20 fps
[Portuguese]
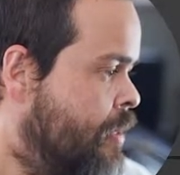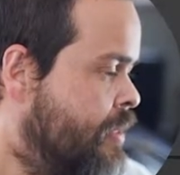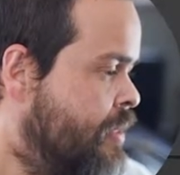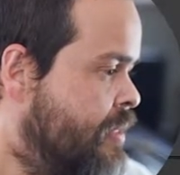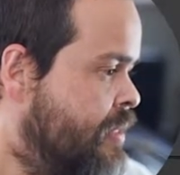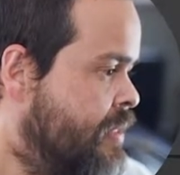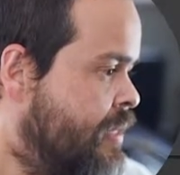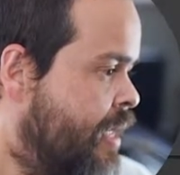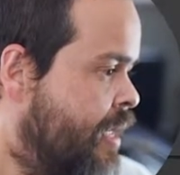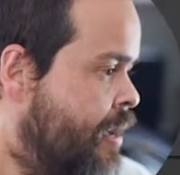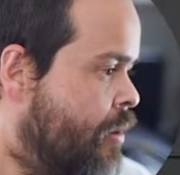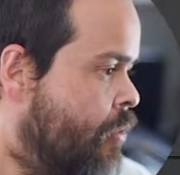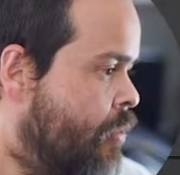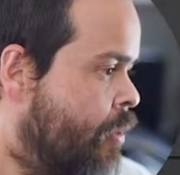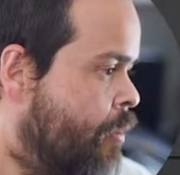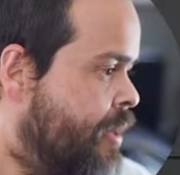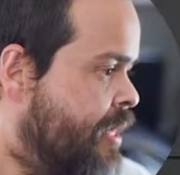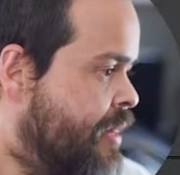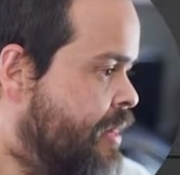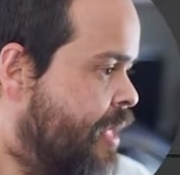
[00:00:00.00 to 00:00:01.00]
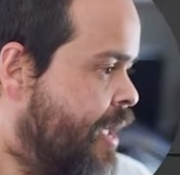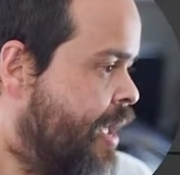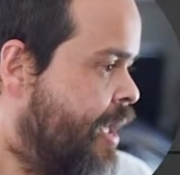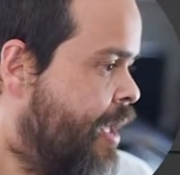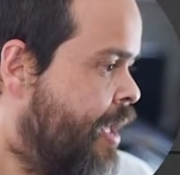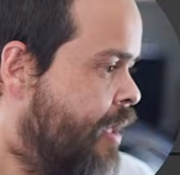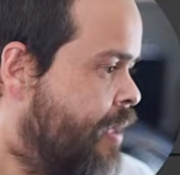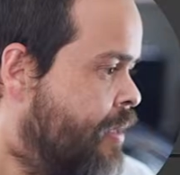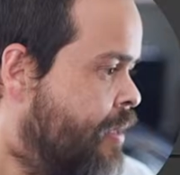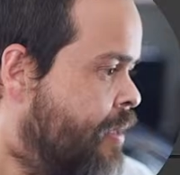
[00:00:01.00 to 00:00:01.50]
Se eu
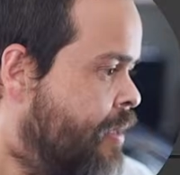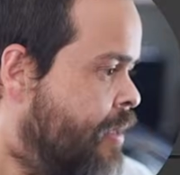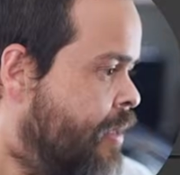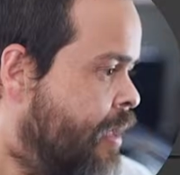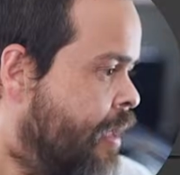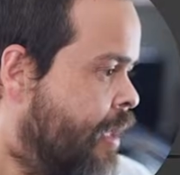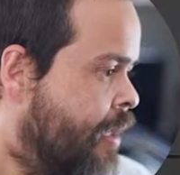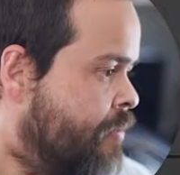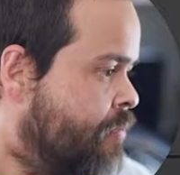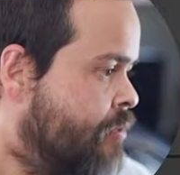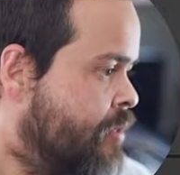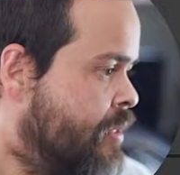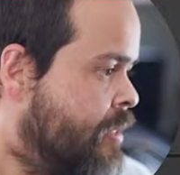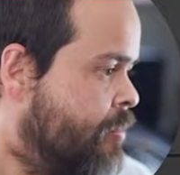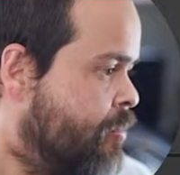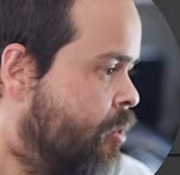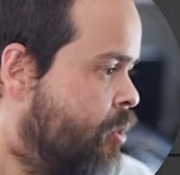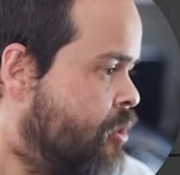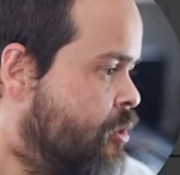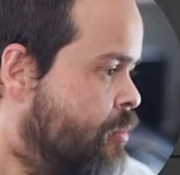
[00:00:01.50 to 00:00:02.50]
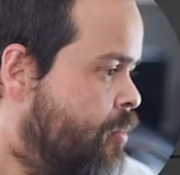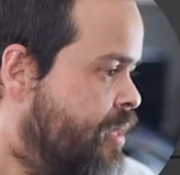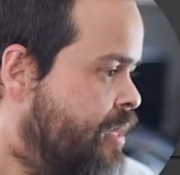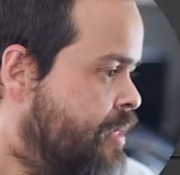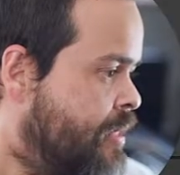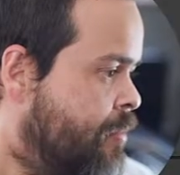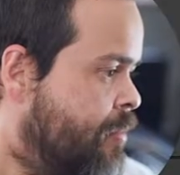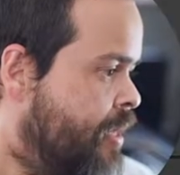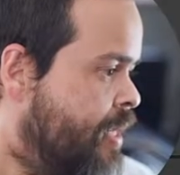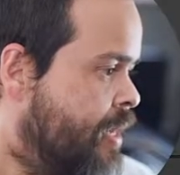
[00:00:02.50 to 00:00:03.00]
aumentar, aí você pode
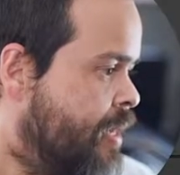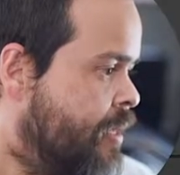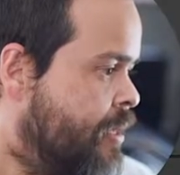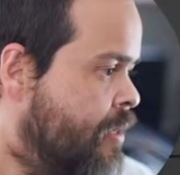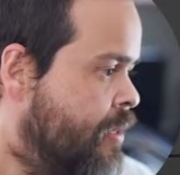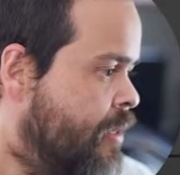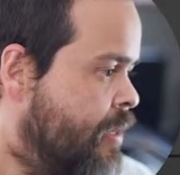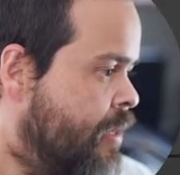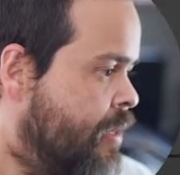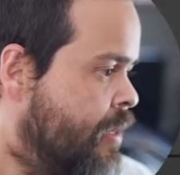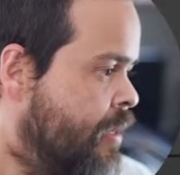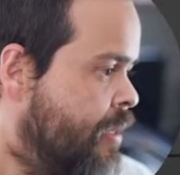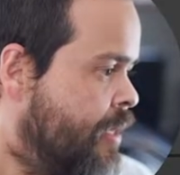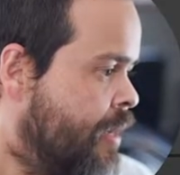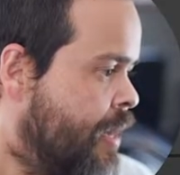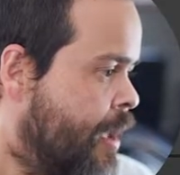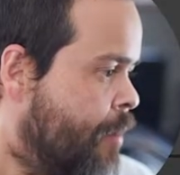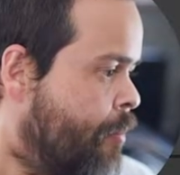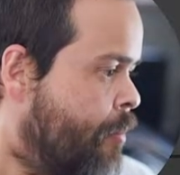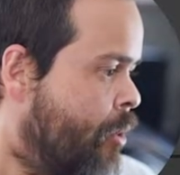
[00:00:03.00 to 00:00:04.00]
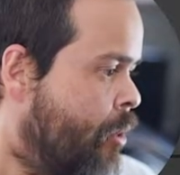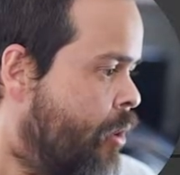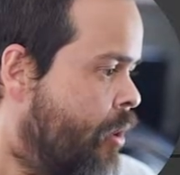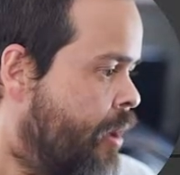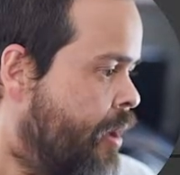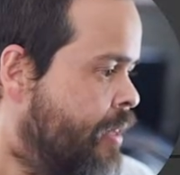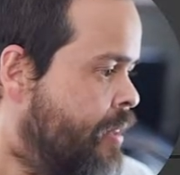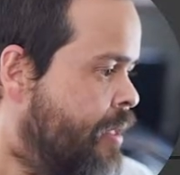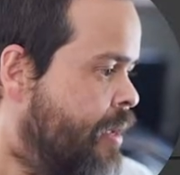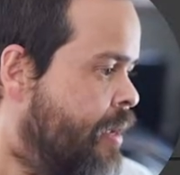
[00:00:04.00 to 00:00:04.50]
perceber aqui que na
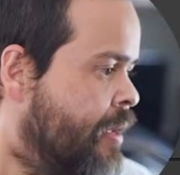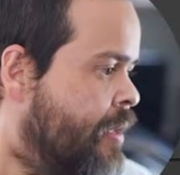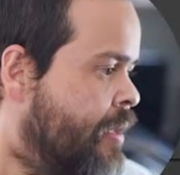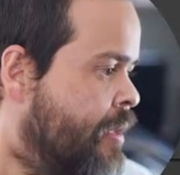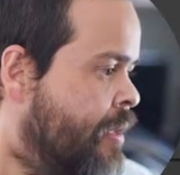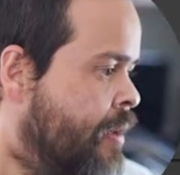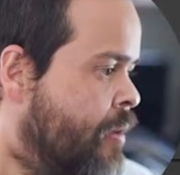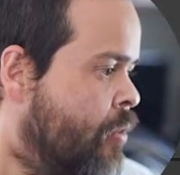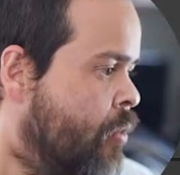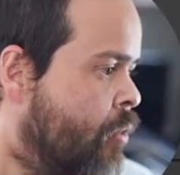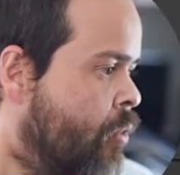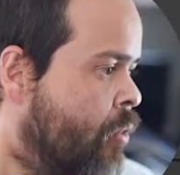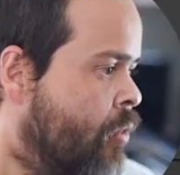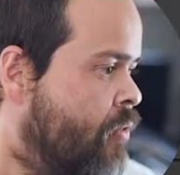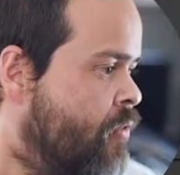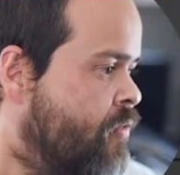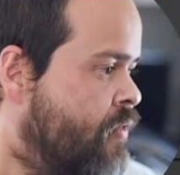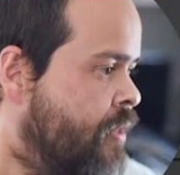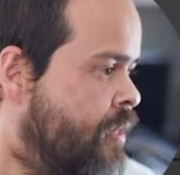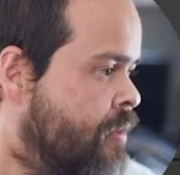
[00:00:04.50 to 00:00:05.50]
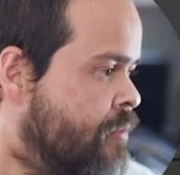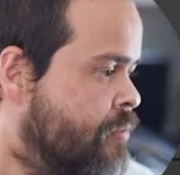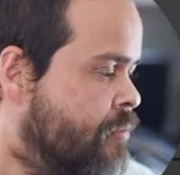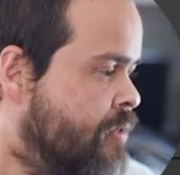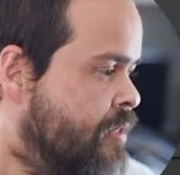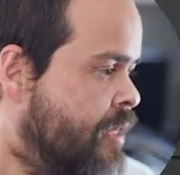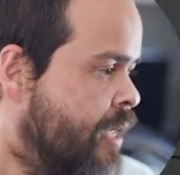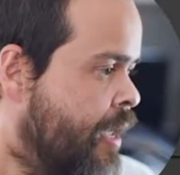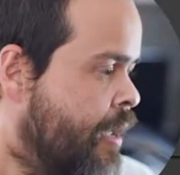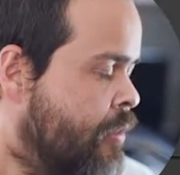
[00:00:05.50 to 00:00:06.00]
borda houve um
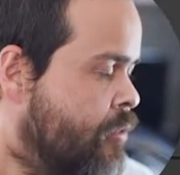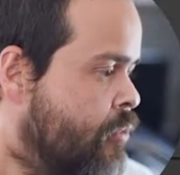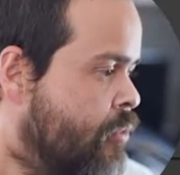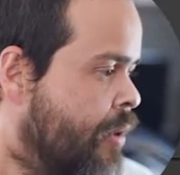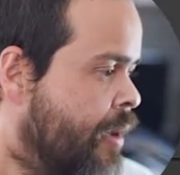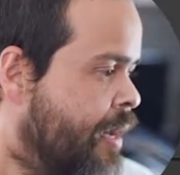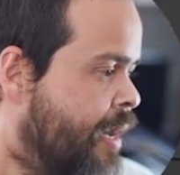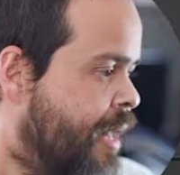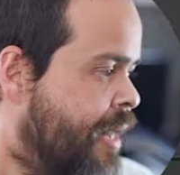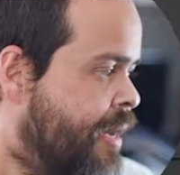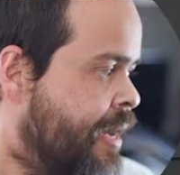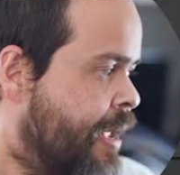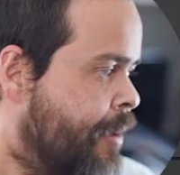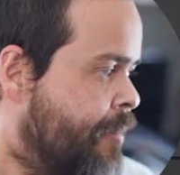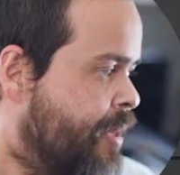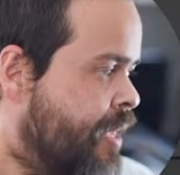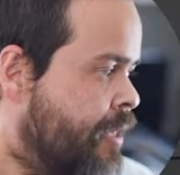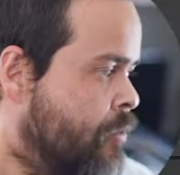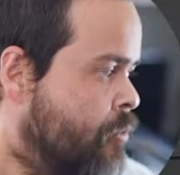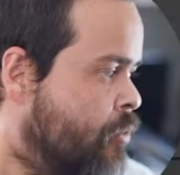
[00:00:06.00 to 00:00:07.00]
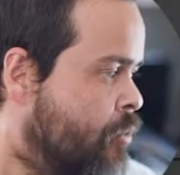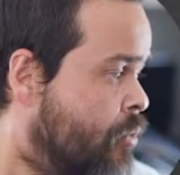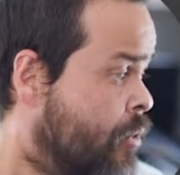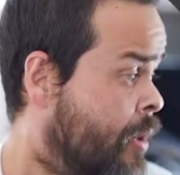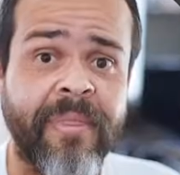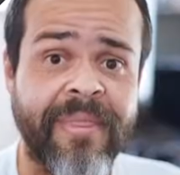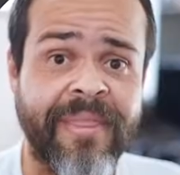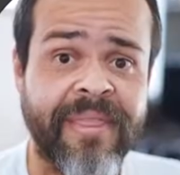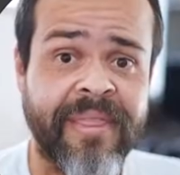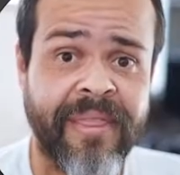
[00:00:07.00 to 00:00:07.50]
certo clareamento.
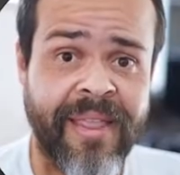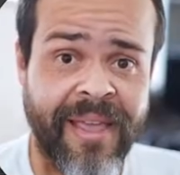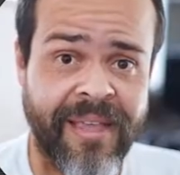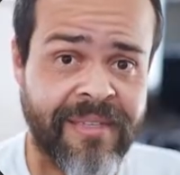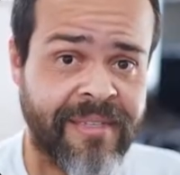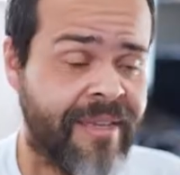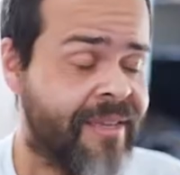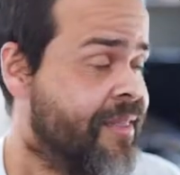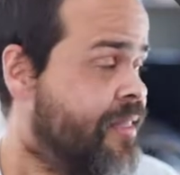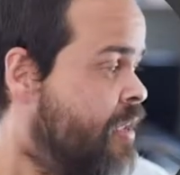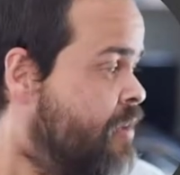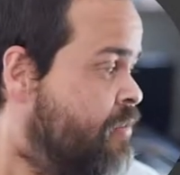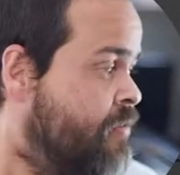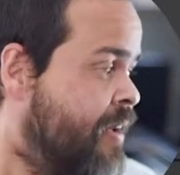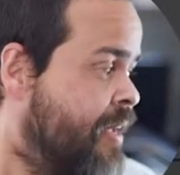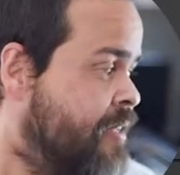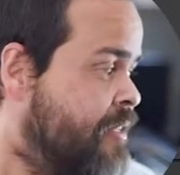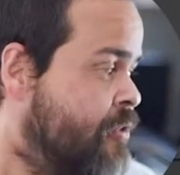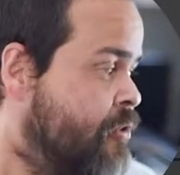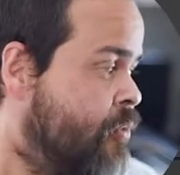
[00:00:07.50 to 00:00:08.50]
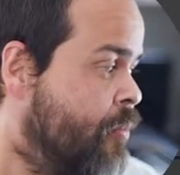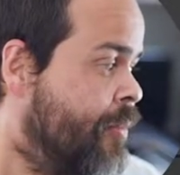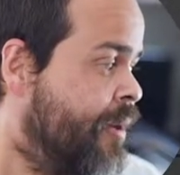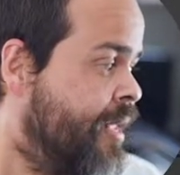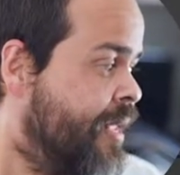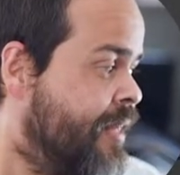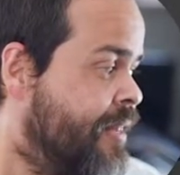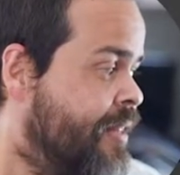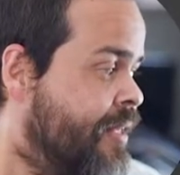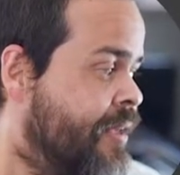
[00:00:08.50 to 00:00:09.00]
Nessa interface do
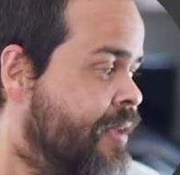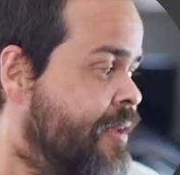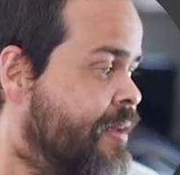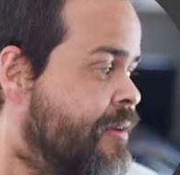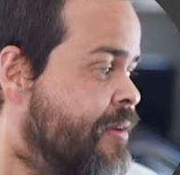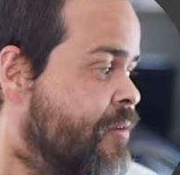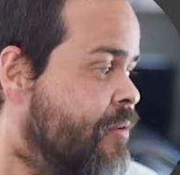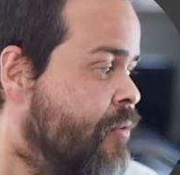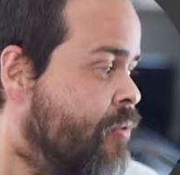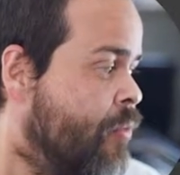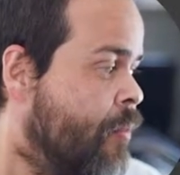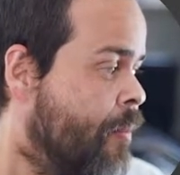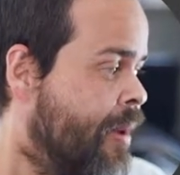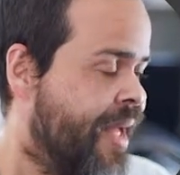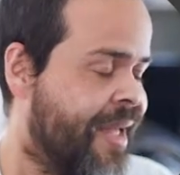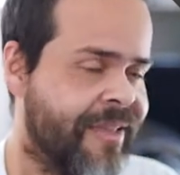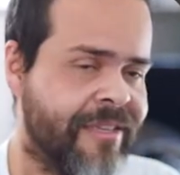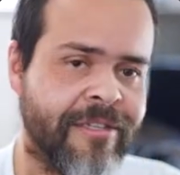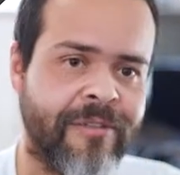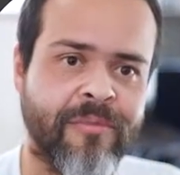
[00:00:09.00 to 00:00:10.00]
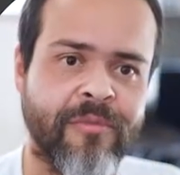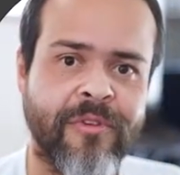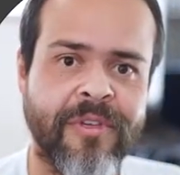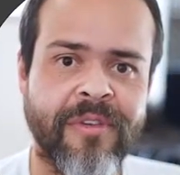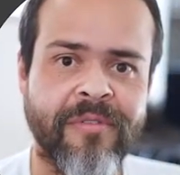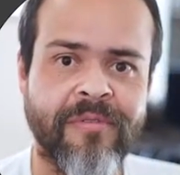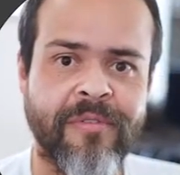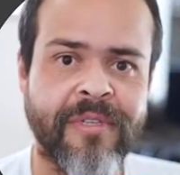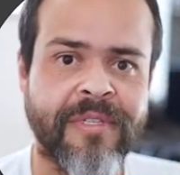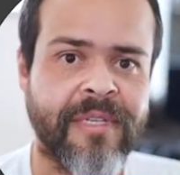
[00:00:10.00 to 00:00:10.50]
Blender, o máximo
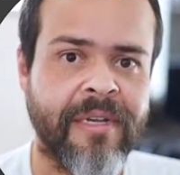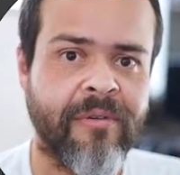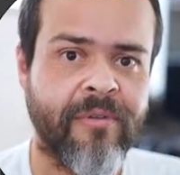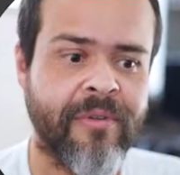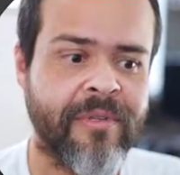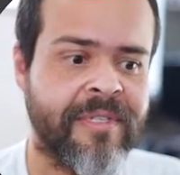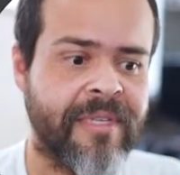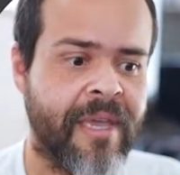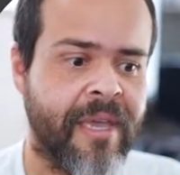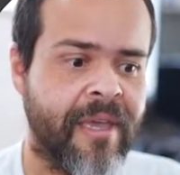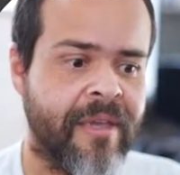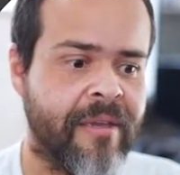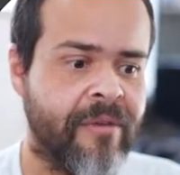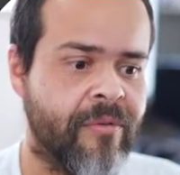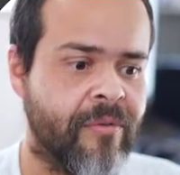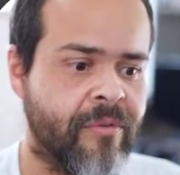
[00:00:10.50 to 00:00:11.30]
que você consegue